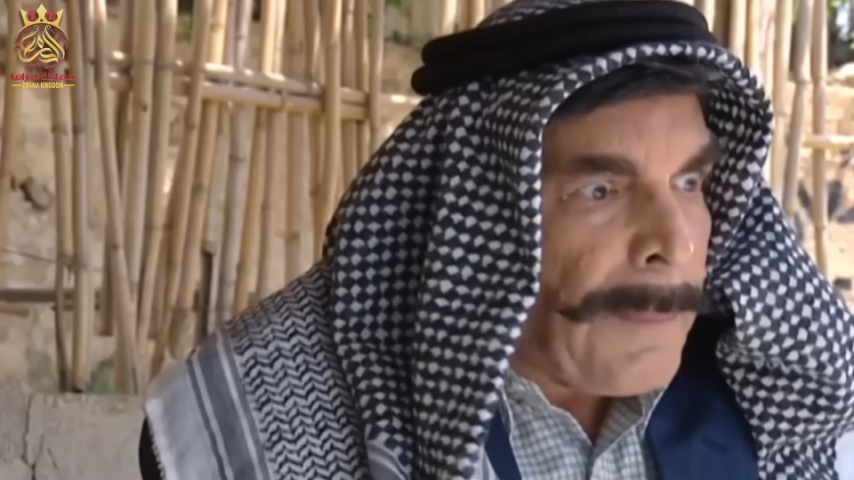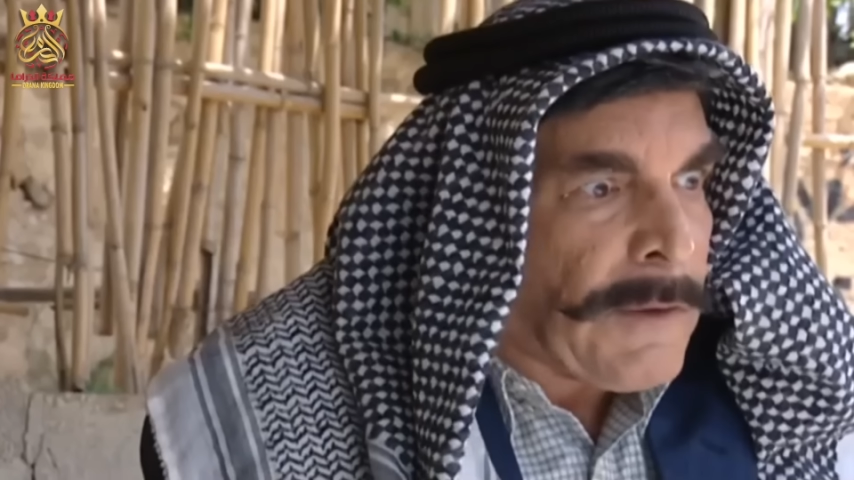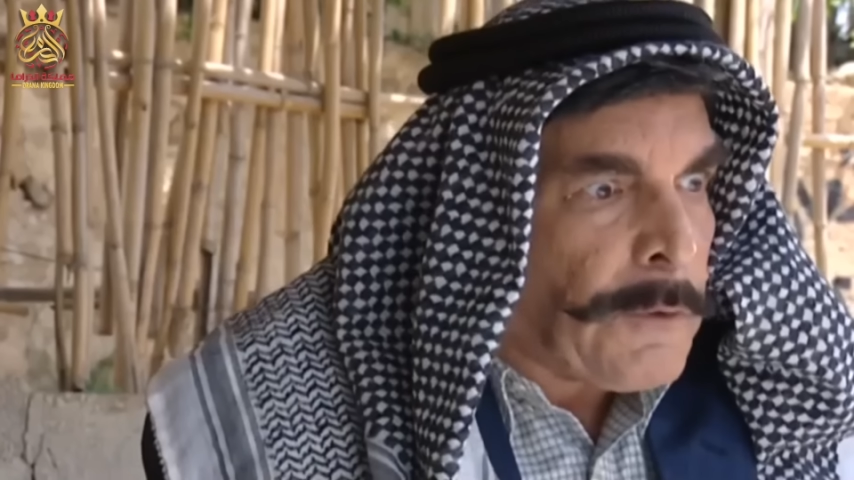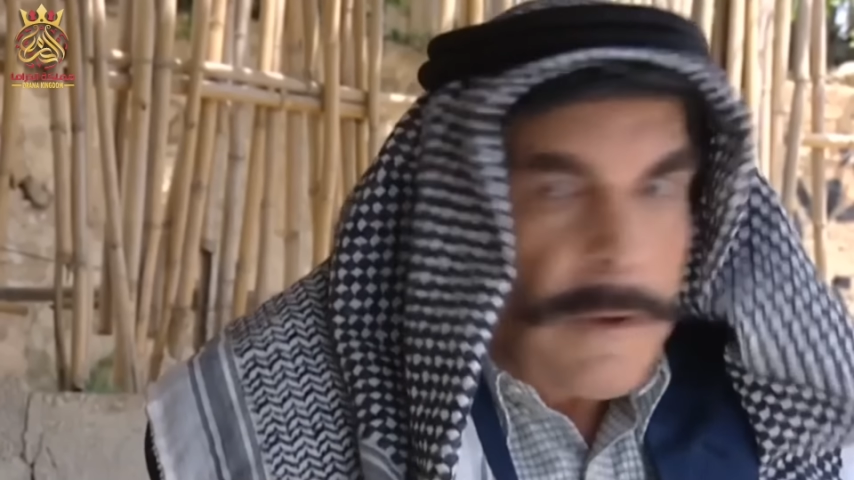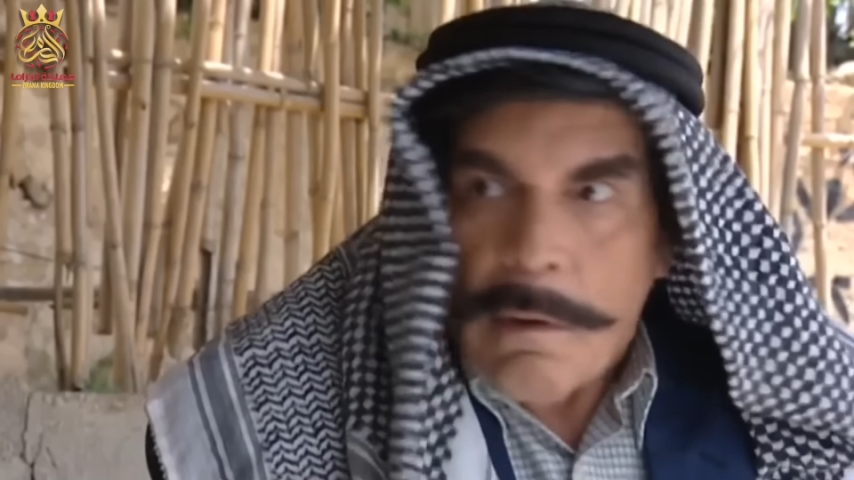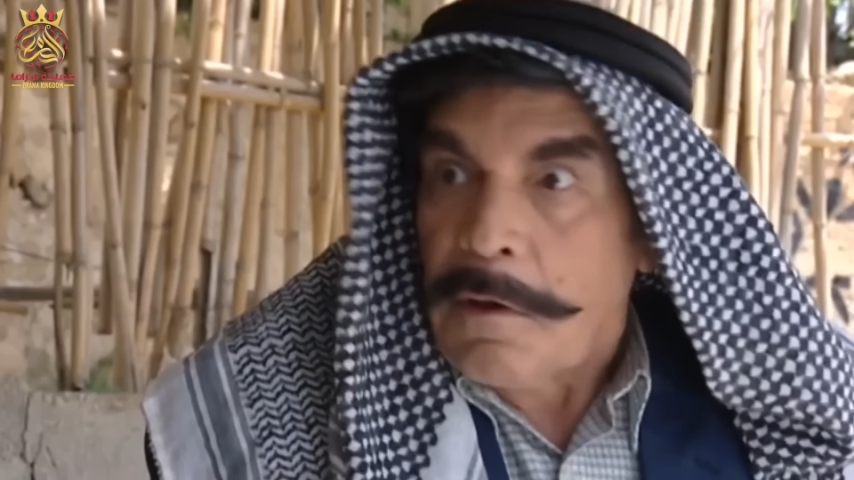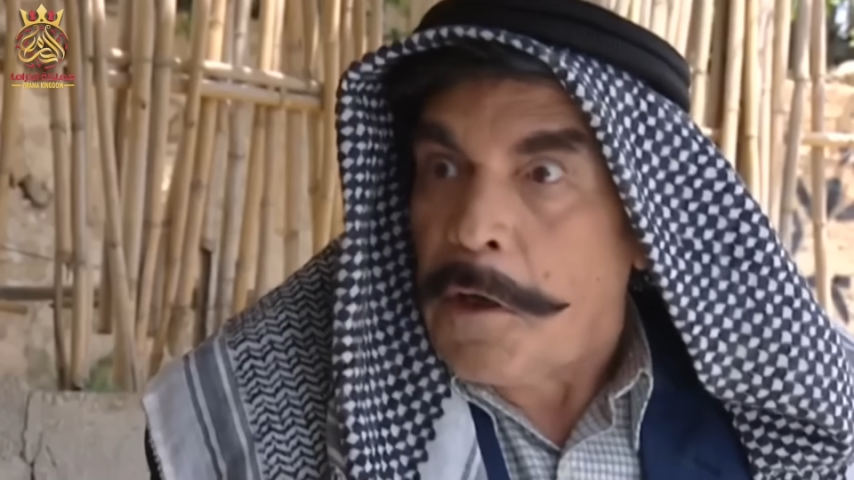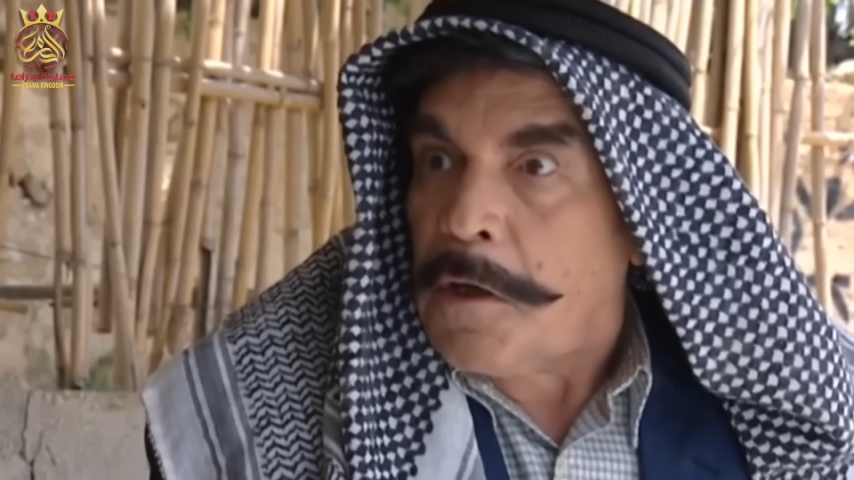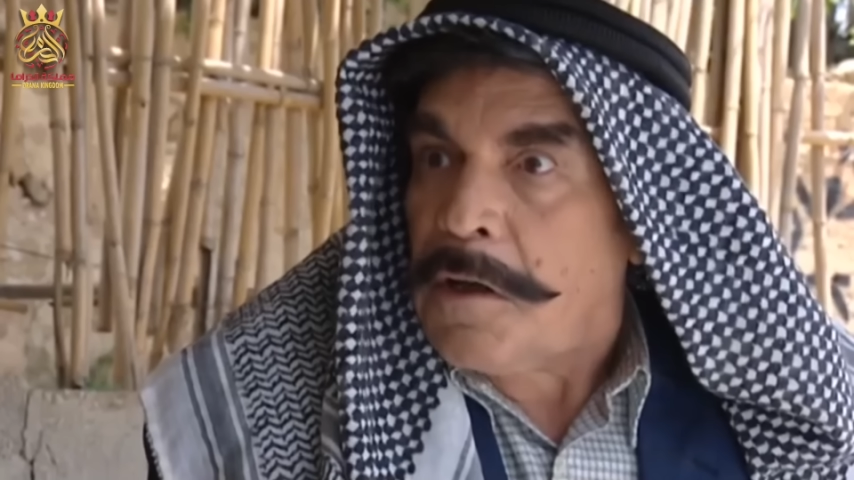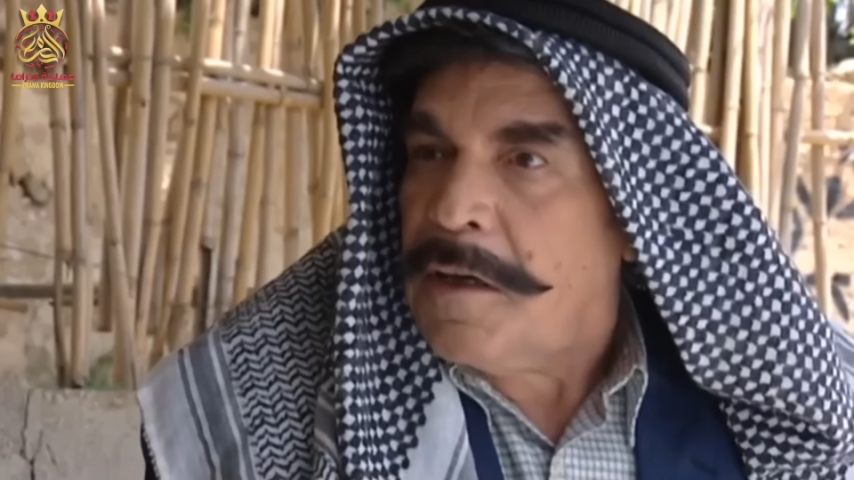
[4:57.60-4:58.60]
بيته
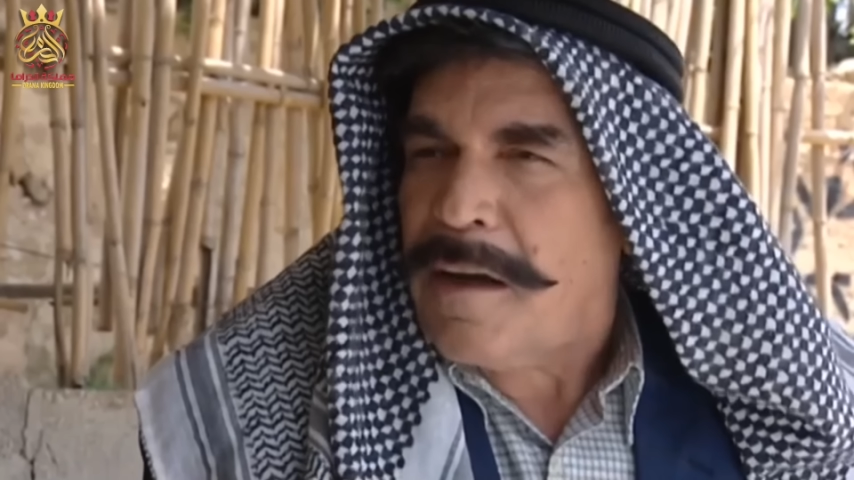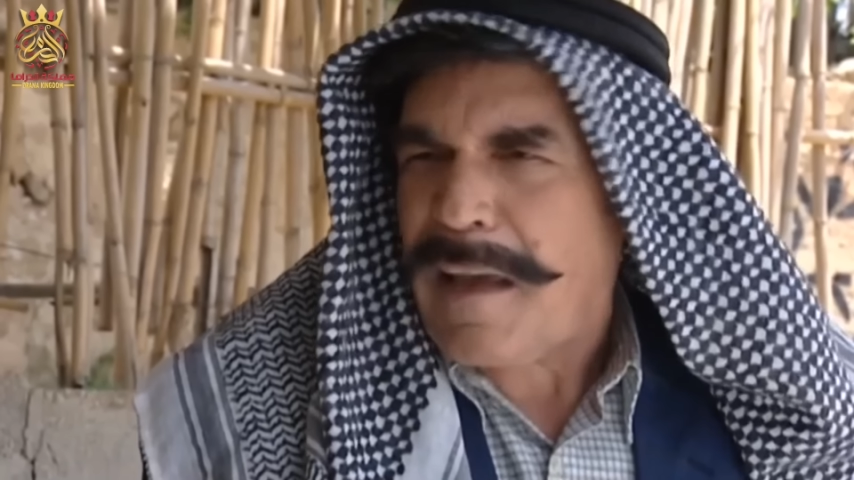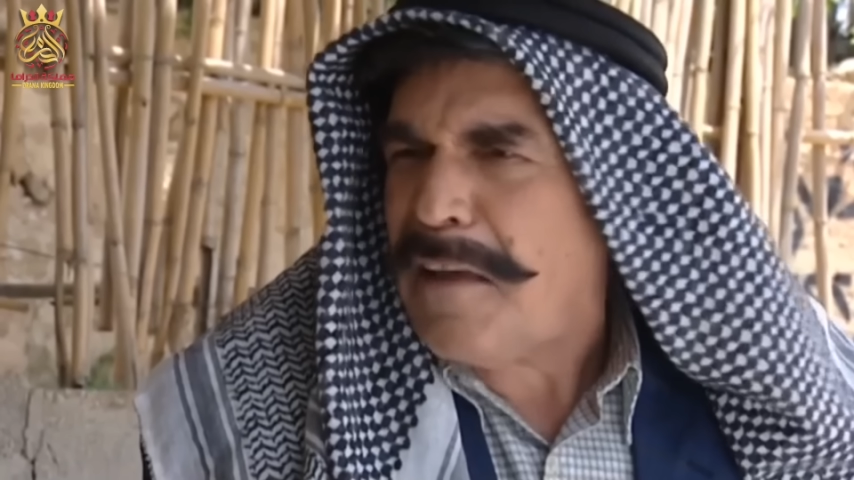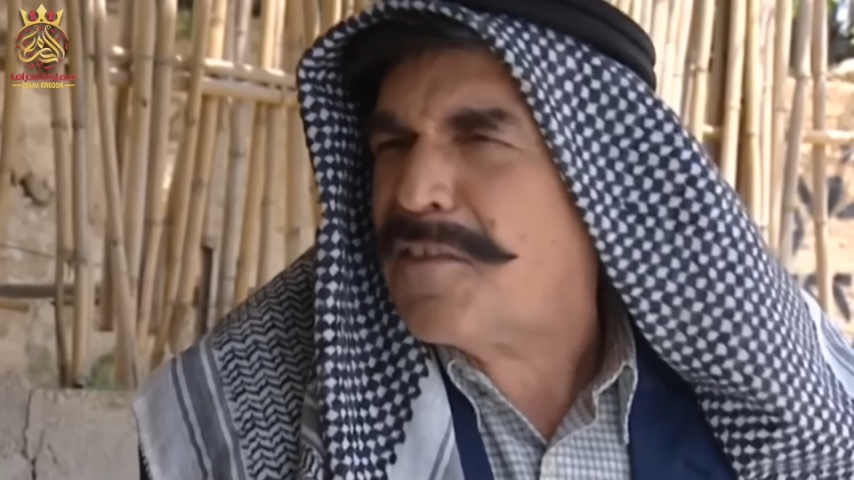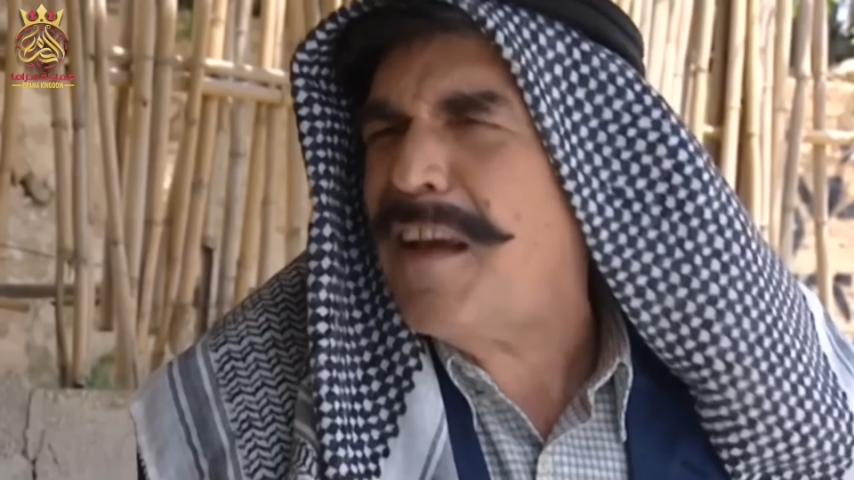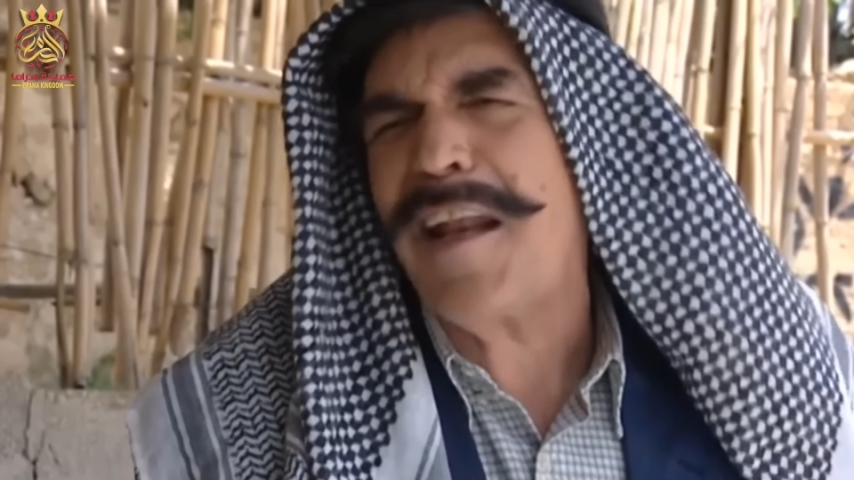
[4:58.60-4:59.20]
قصدي